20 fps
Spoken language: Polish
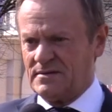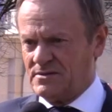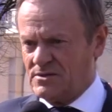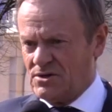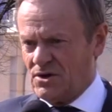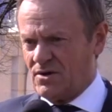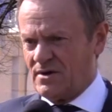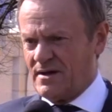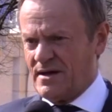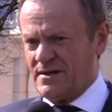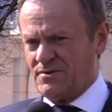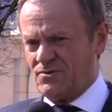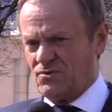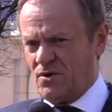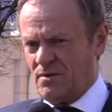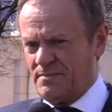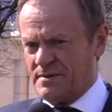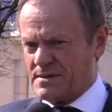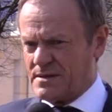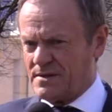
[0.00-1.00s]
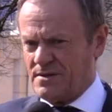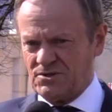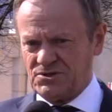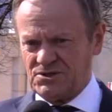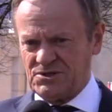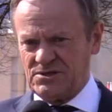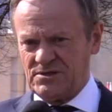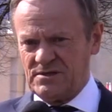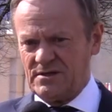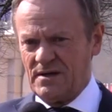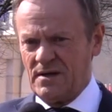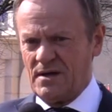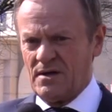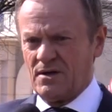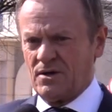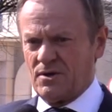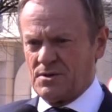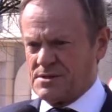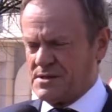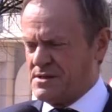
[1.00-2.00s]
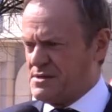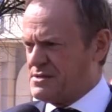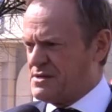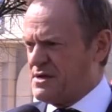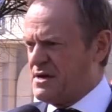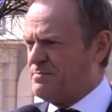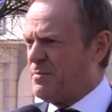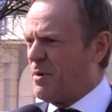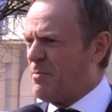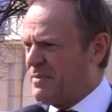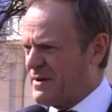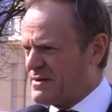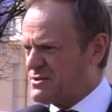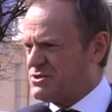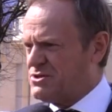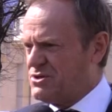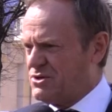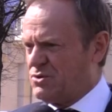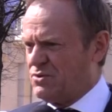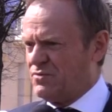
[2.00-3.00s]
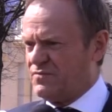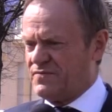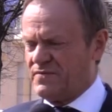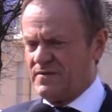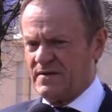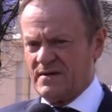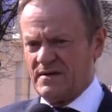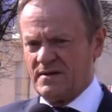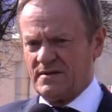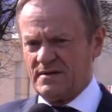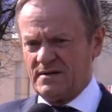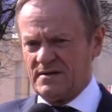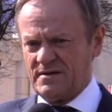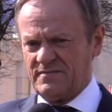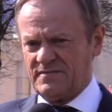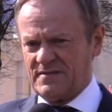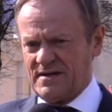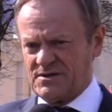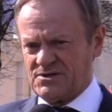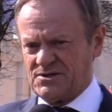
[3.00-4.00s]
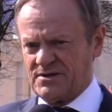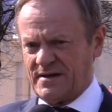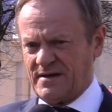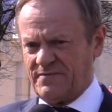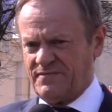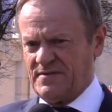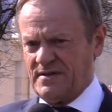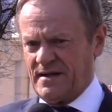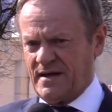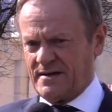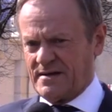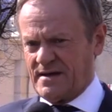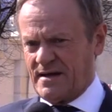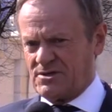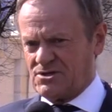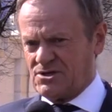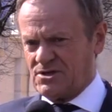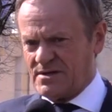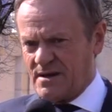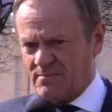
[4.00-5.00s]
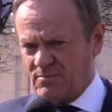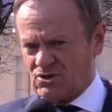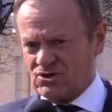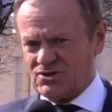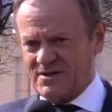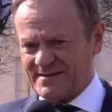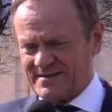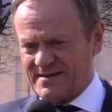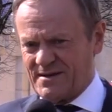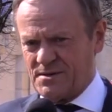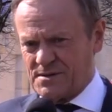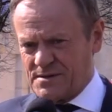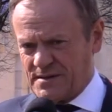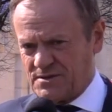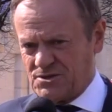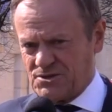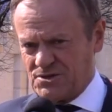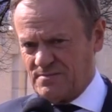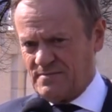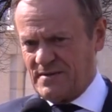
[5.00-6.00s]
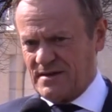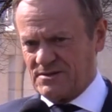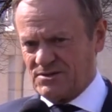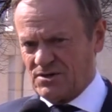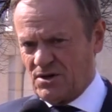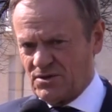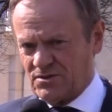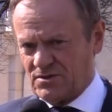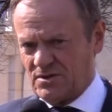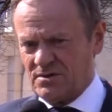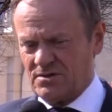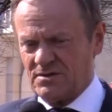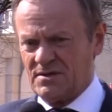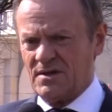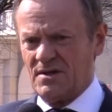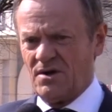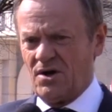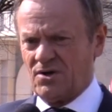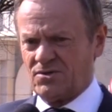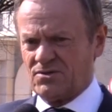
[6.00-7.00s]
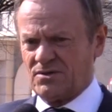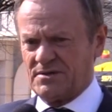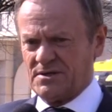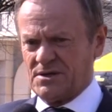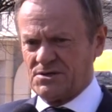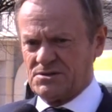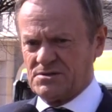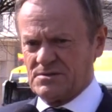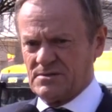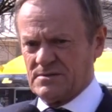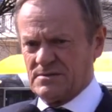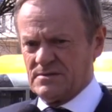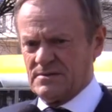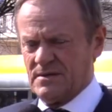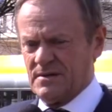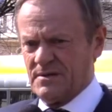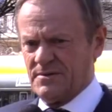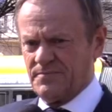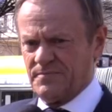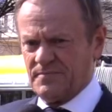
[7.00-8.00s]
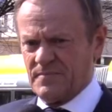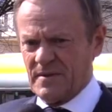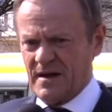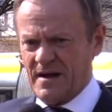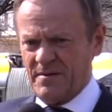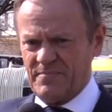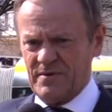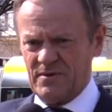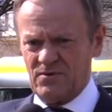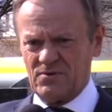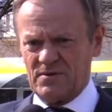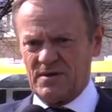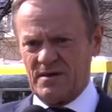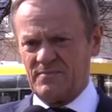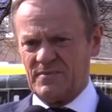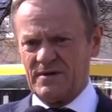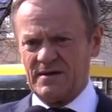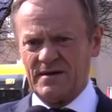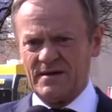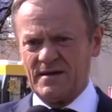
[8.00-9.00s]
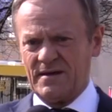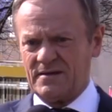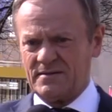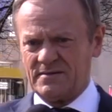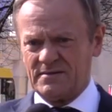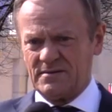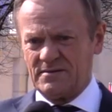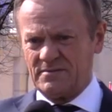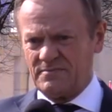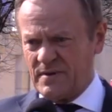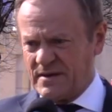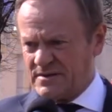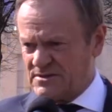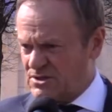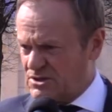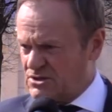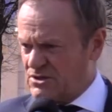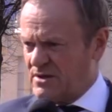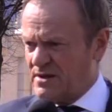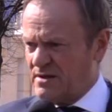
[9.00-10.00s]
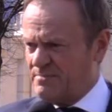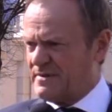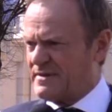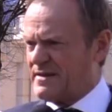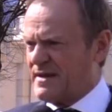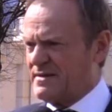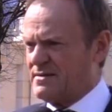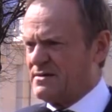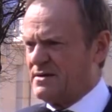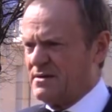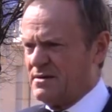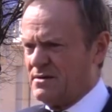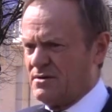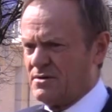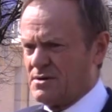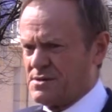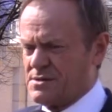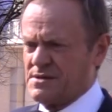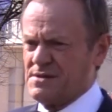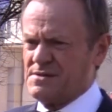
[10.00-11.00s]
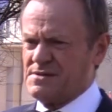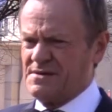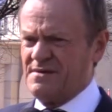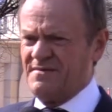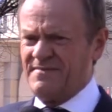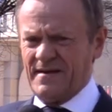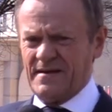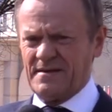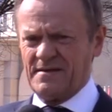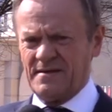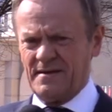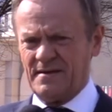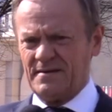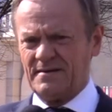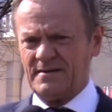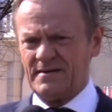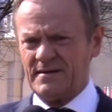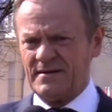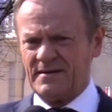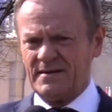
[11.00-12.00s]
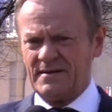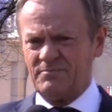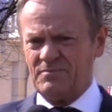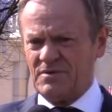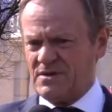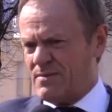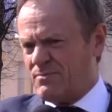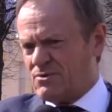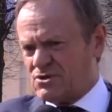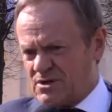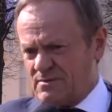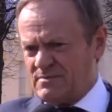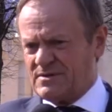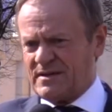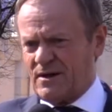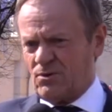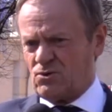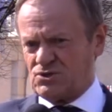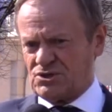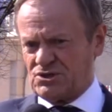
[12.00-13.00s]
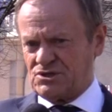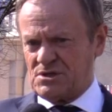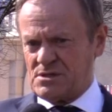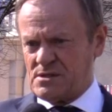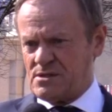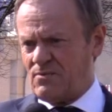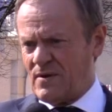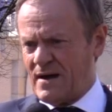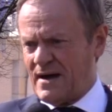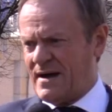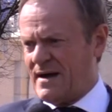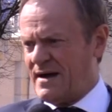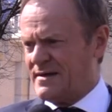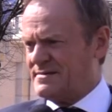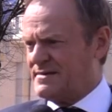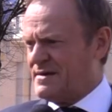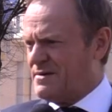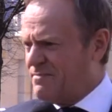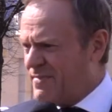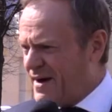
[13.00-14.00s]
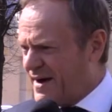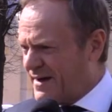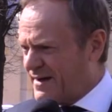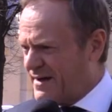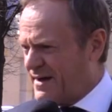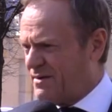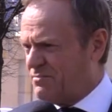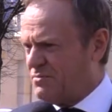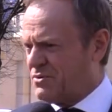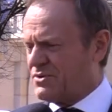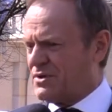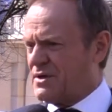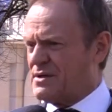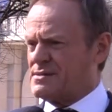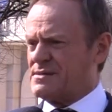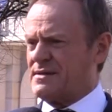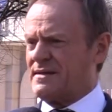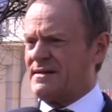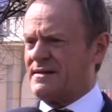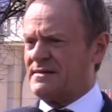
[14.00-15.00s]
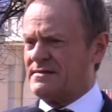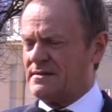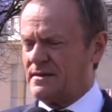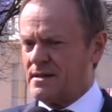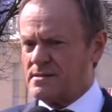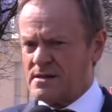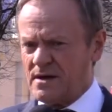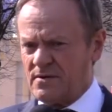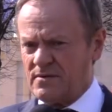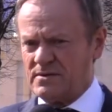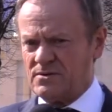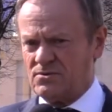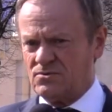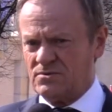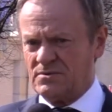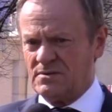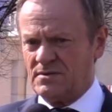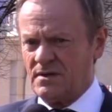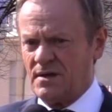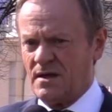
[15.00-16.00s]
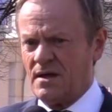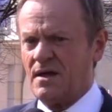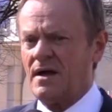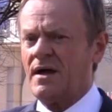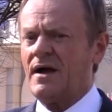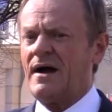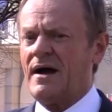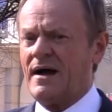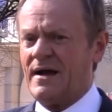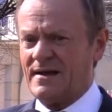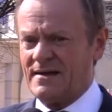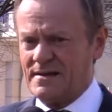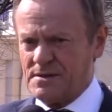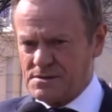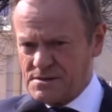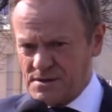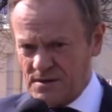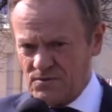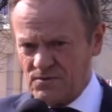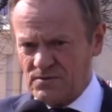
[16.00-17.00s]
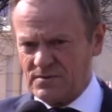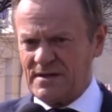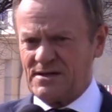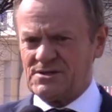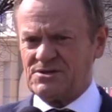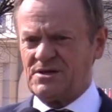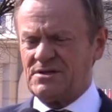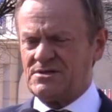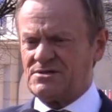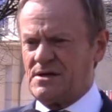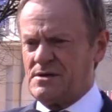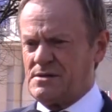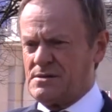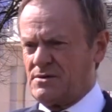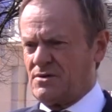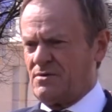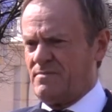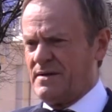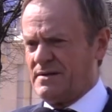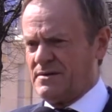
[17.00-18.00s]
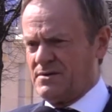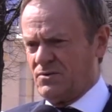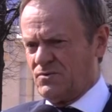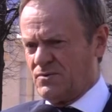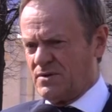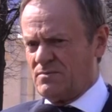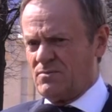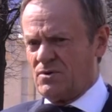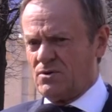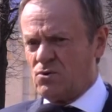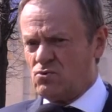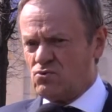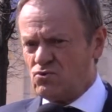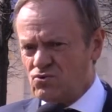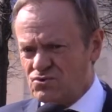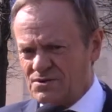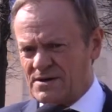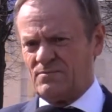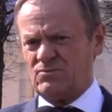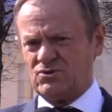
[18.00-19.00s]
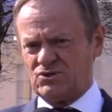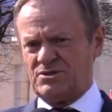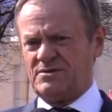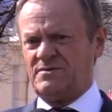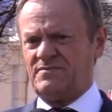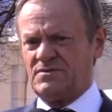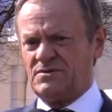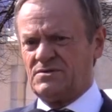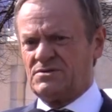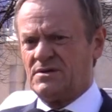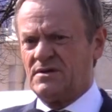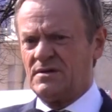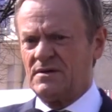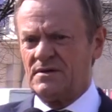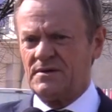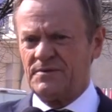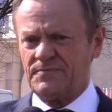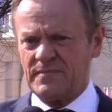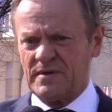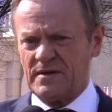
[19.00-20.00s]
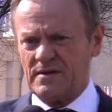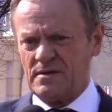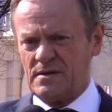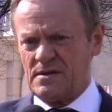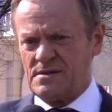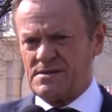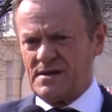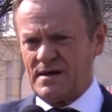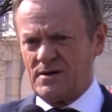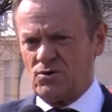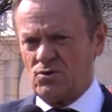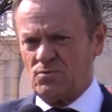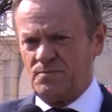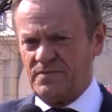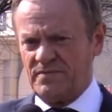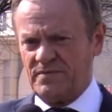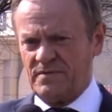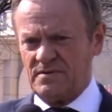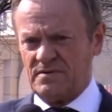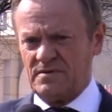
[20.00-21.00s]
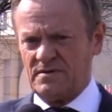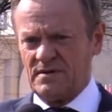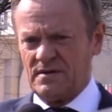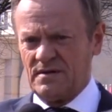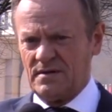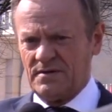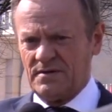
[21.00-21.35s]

i Orlenu, obecności rosyjskich popleczników y, w naszych rafineriach. Czy nie można tego zatrzymać? O to, o to też y, mm, apelujemy. Y, będzie ciągle pytanie o rosyjski węgiel. My nie możemy nałożyć cła ani embarga, bo to jest zadanie dla całej Unii, ale są narzędzia, instrumenty, które mogą uniemożliwić zakup mm,